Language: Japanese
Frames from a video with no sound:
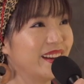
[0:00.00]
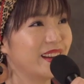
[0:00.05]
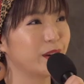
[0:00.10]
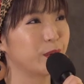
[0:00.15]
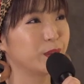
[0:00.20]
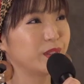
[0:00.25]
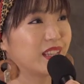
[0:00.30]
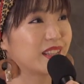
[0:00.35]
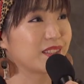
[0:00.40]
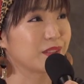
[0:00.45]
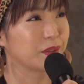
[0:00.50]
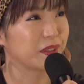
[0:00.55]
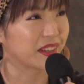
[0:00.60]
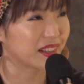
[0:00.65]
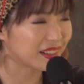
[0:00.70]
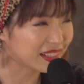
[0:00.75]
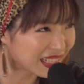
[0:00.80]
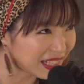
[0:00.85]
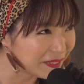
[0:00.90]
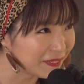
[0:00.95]
オーディエンスの
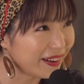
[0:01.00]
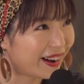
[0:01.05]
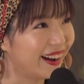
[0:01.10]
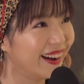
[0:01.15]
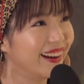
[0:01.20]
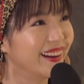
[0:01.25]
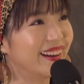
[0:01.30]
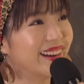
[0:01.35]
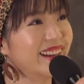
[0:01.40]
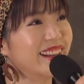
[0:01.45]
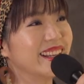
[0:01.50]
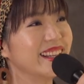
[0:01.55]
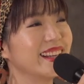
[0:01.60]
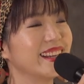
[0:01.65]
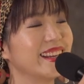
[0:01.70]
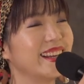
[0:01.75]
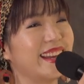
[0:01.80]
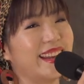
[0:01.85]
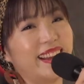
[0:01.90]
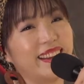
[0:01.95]
中からはそうです
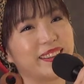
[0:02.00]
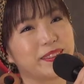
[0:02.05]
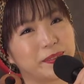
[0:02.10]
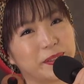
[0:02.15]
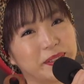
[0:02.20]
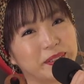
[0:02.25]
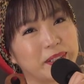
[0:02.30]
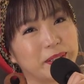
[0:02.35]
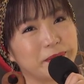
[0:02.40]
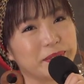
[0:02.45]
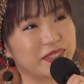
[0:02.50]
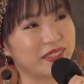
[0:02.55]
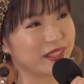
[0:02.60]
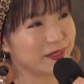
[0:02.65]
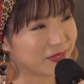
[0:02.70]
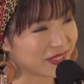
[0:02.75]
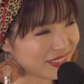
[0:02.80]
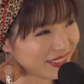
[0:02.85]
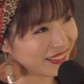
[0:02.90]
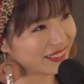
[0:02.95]
ね、えー、聞こえるかもしれ
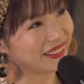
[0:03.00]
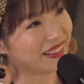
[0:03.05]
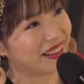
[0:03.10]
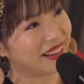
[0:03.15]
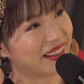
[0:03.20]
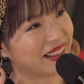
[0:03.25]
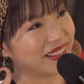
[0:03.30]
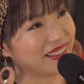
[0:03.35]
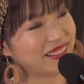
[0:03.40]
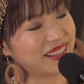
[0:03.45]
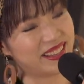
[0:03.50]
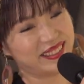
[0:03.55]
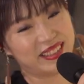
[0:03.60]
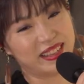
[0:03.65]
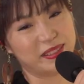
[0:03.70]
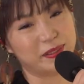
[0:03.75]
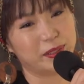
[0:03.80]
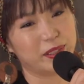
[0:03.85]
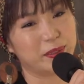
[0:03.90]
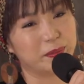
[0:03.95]
ませんが、はい、ね
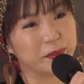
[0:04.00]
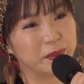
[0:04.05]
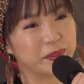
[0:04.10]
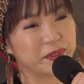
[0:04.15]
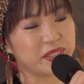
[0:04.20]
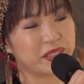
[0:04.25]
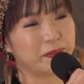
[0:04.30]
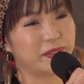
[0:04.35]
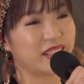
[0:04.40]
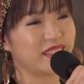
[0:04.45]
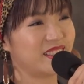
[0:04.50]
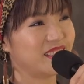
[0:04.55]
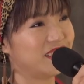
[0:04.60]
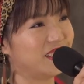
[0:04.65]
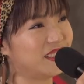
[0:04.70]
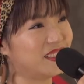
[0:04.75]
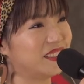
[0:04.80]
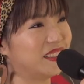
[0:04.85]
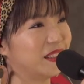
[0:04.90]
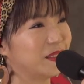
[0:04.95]
何よりも素晴らしいステージにな